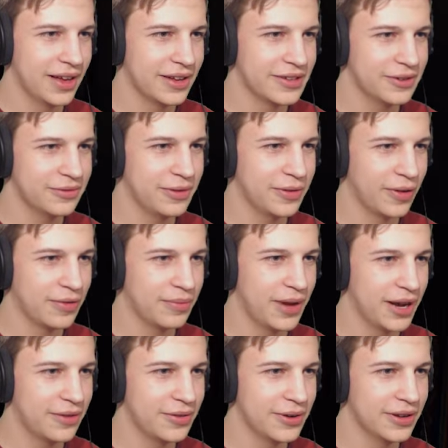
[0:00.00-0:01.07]
Hat irgendwie was
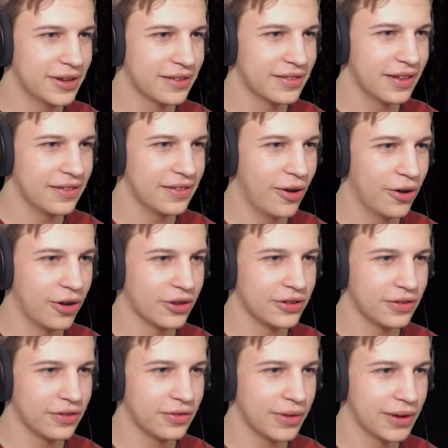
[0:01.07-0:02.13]
Merkwürdiges an sich. Oh Gott,
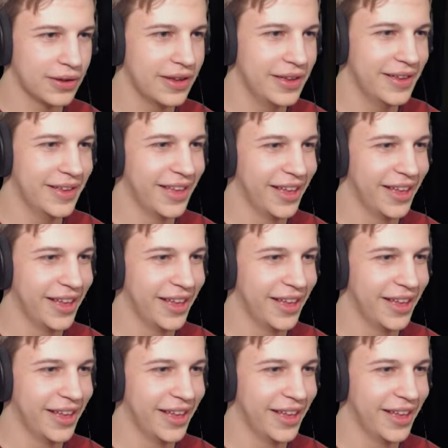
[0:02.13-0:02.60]
das ist weg.